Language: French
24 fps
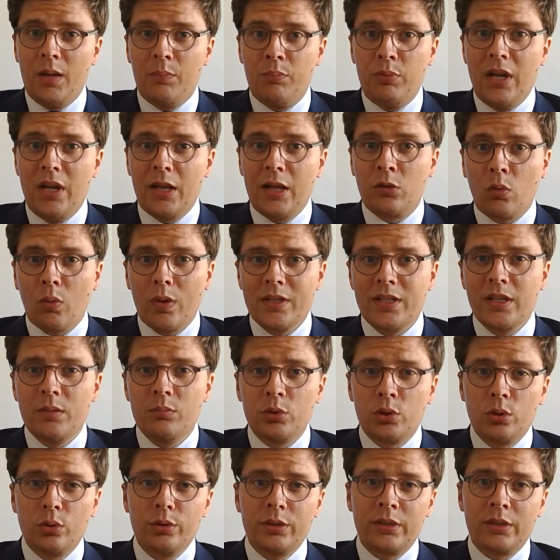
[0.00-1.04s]
Et puis la
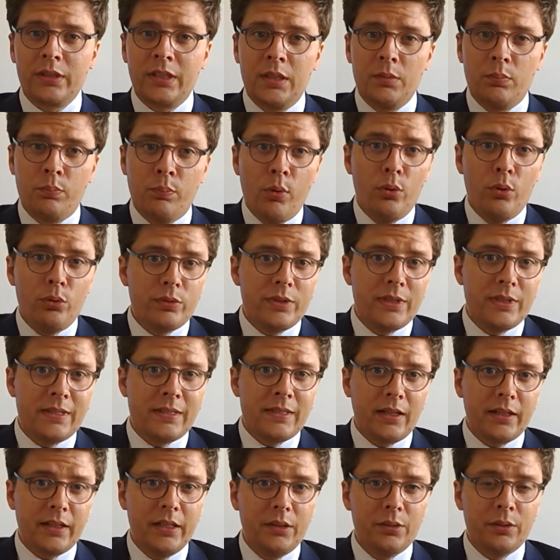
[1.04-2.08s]
troisième chose qui peut nous
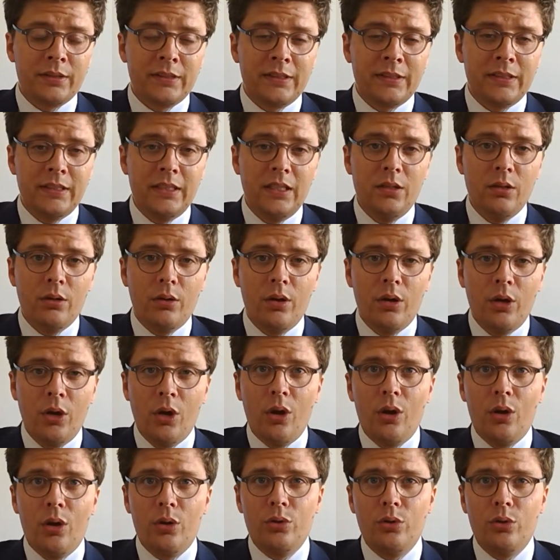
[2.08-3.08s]
distinguer aussi euh,